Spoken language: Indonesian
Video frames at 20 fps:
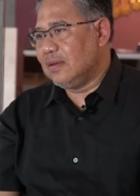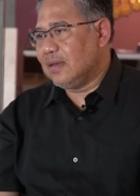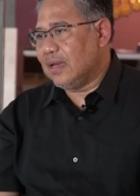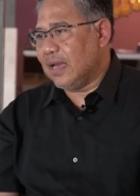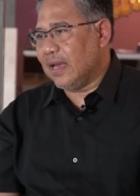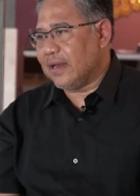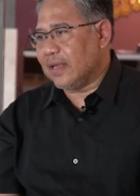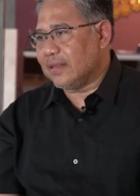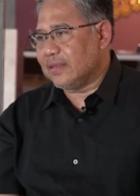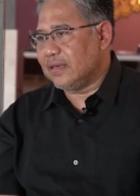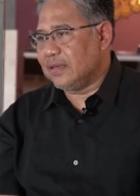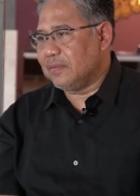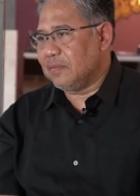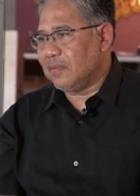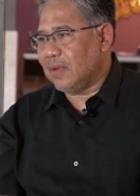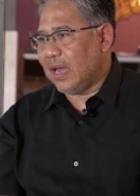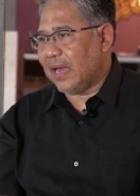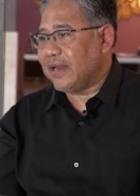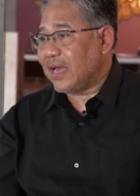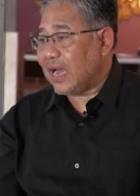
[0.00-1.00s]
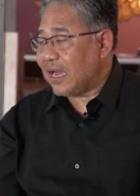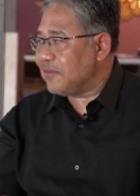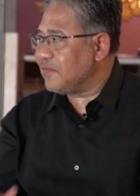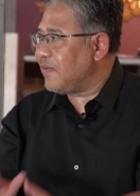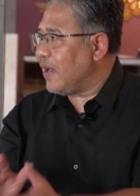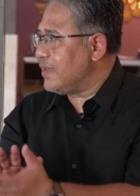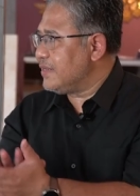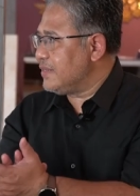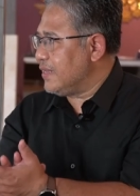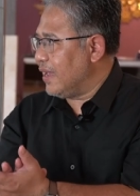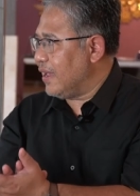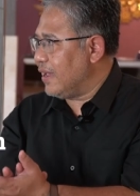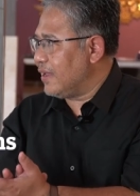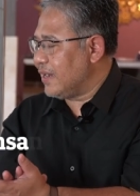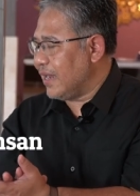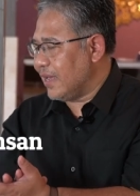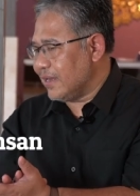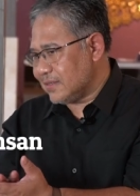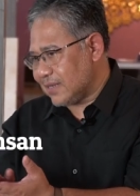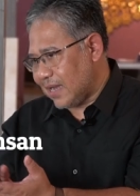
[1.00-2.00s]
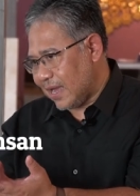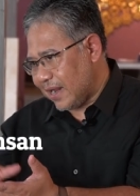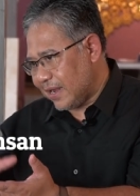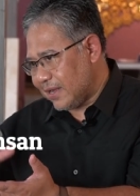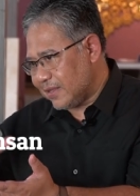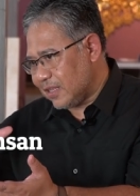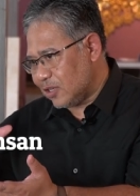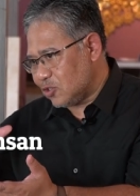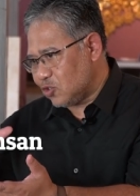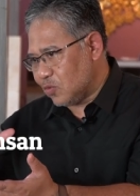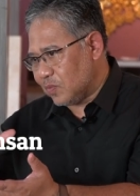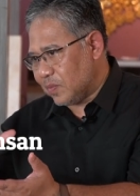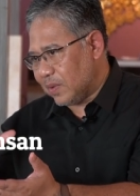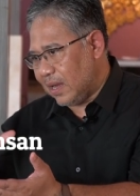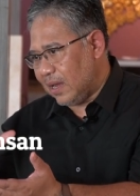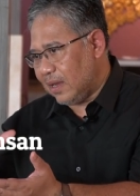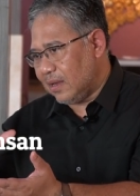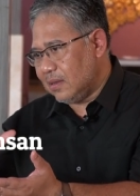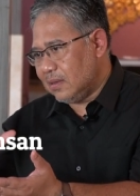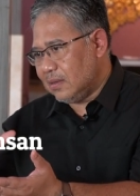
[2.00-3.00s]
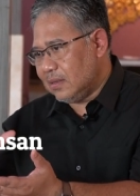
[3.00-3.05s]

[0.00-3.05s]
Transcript: Nah, nanti ada Canva-nya. Nah, sekarang kita coba